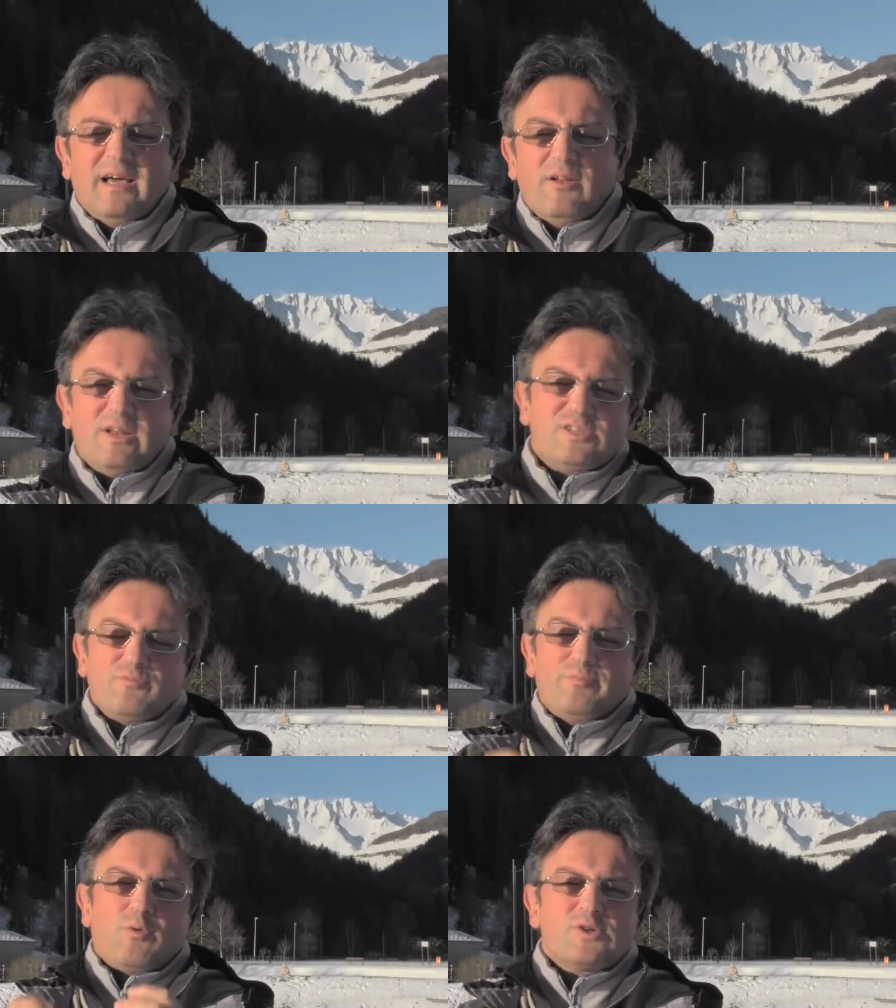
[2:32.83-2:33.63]
allora
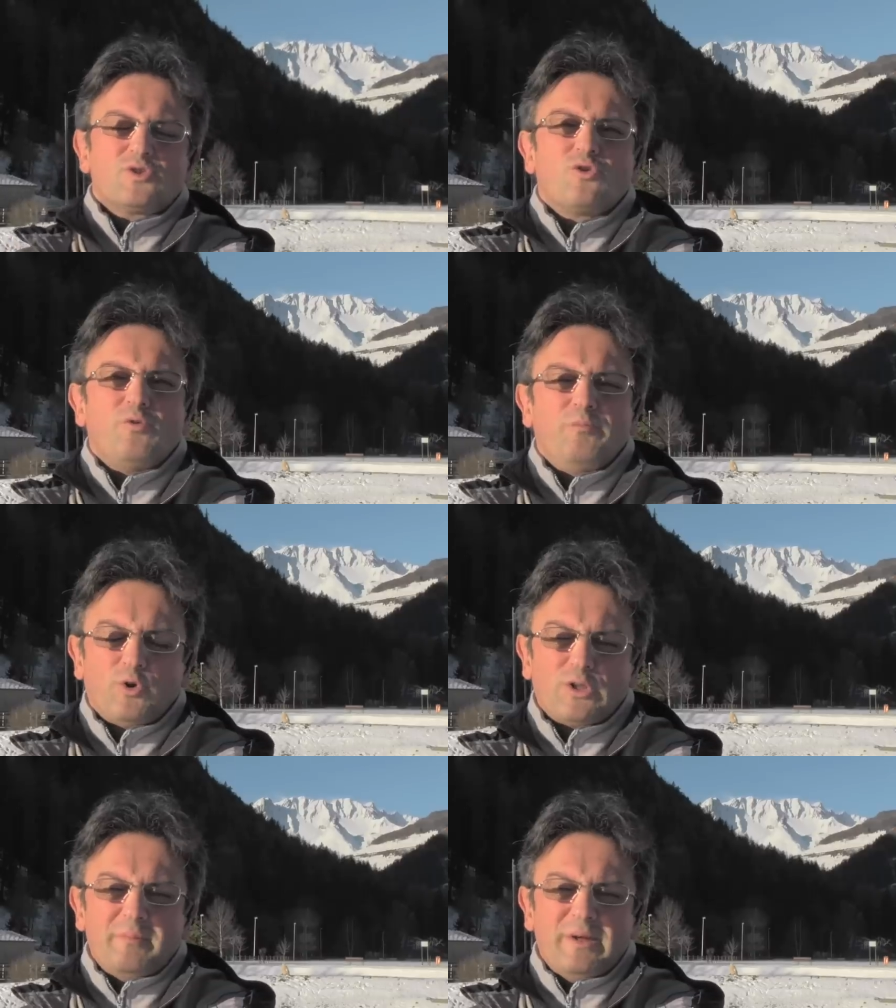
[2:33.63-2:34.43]
c'è un po' questo
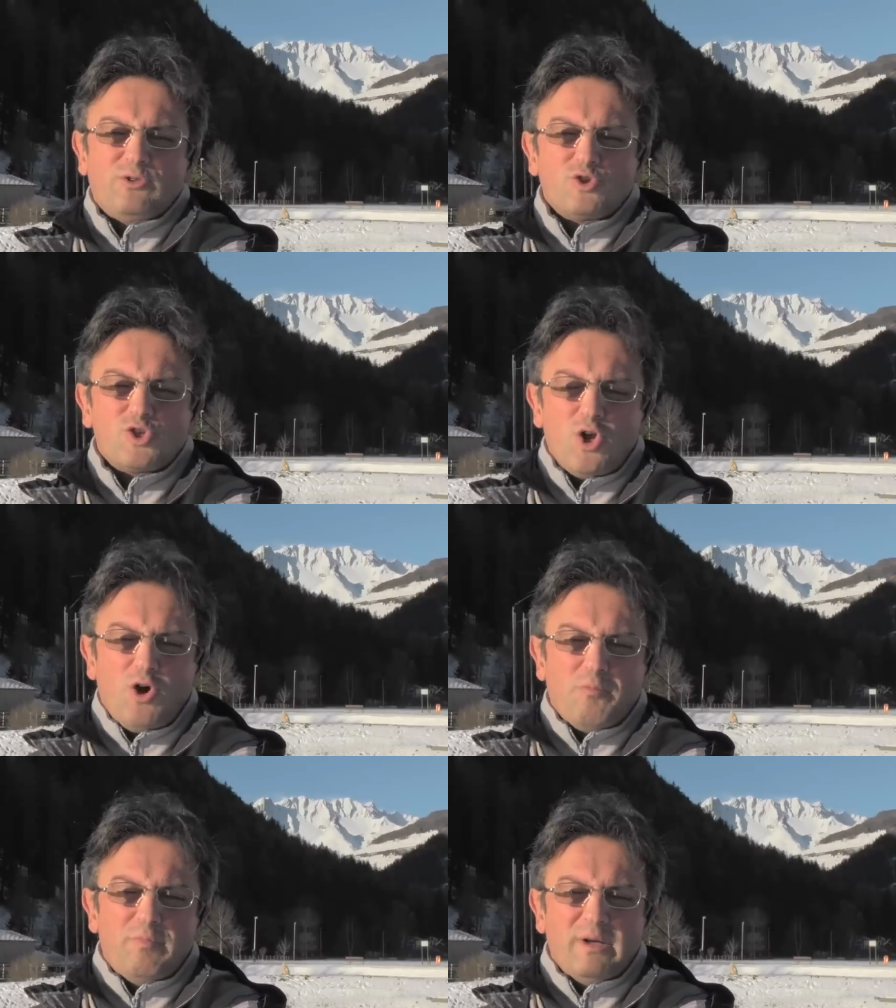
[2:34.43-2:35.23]
comportamento
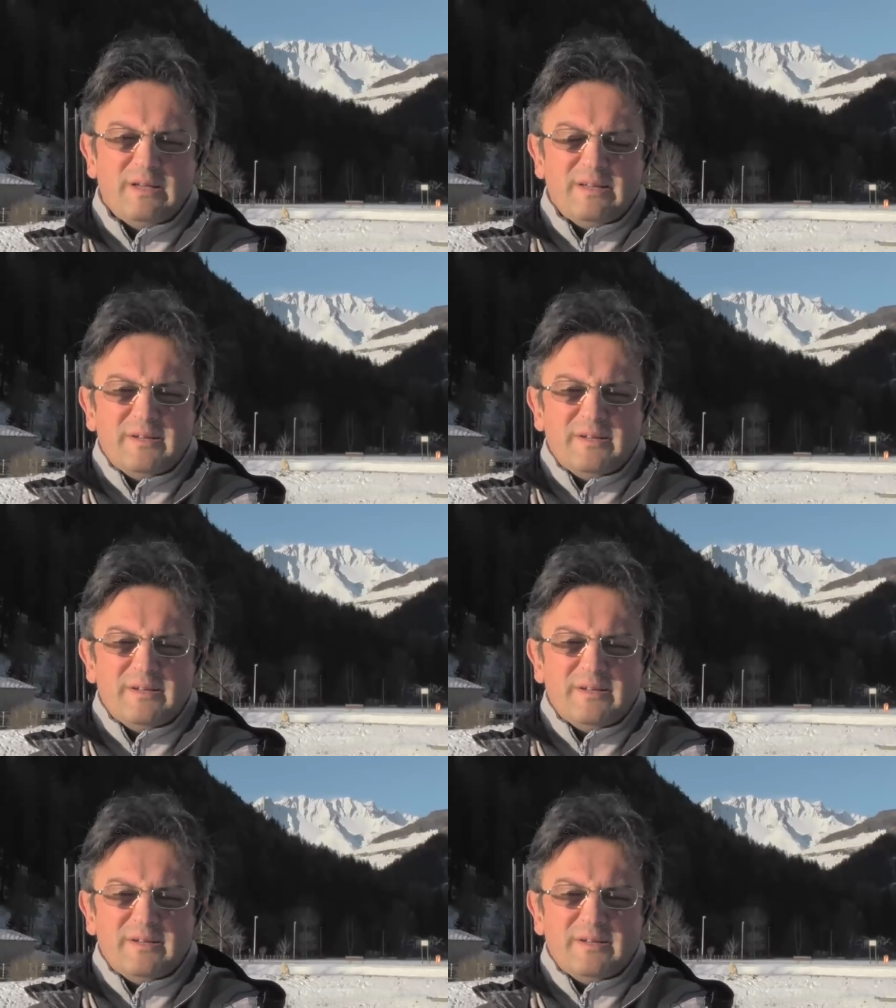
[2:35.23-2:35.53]
snob,